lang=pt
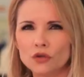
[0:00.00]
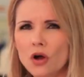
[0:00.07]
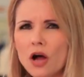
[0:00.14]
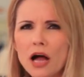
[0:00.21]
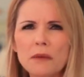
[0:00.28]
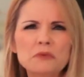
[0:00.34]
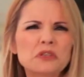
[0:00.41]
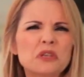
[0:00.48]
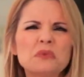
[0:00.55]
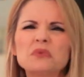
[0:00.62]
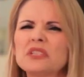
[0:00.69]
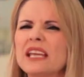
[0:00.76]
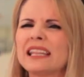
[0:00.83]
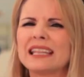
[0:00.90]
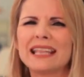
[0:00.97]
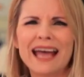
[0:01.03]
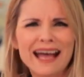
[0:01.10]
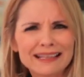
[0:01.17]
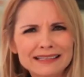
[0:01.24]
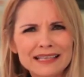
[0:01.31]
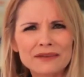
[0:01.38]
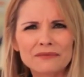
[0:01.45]
Jobs, que não tinha
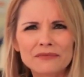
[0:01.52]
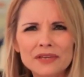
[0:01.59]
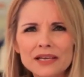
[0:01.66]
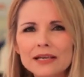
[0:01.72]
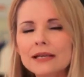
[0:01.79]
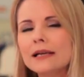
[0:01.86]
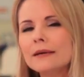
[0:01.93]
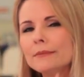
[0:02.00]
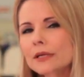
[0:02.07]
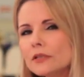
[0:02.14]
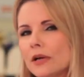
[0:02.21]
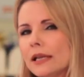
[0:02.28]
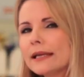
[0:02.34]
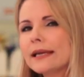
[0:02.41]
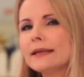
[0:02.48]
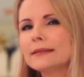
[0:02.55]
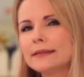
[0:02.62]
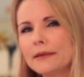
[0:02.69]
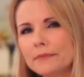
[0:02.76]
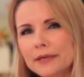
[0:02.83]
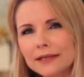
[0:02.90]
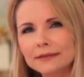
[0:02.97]
nada a ver mas olha, quer
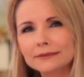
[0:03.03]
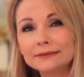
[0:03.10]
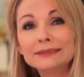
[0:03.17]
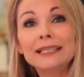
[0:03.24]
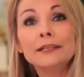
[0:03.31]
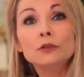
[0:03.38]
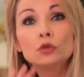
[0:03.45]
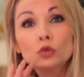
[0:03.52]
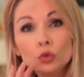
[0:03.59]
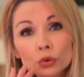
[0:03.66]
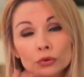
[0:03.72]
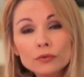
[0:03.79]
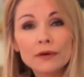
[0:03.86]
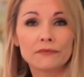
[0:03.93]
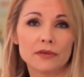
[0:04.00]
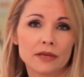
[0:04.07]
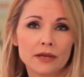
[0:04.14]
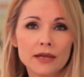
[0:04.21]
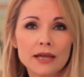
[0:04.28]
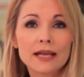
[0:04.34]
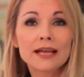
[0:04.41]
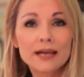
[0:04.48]
saber? Tem tudo a ver.
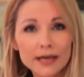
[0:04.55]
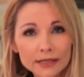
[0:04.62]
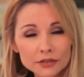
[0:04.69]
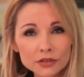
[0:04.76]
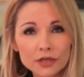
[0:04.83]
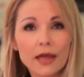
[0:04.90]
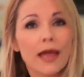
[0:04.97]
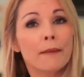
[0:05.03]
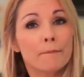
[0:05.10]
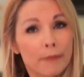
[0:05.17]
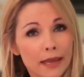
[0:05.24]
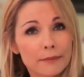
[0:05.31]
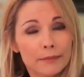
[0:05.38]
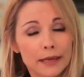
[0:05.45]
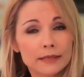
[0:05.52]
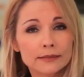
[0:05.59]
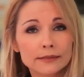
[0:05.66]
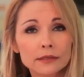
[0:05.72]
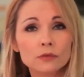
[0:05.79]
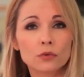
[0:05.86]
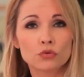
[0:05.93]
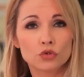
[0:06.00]
Kutcher é bem
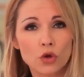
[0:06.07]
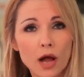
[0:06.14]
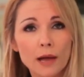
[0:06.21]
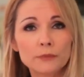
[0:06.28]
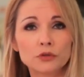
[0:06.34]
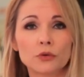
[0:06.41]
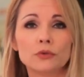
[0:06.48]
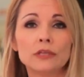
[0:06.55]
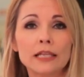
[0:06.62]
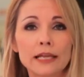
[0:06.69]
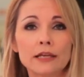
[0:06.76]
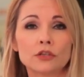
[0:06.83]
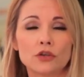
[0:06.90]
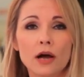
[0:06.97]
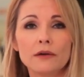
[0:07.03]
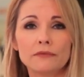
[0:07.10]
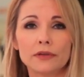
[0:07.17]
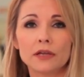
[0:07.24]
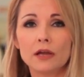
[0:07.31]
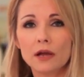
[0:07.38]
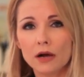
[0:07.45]
parecido com Jobs quando ele era jovem.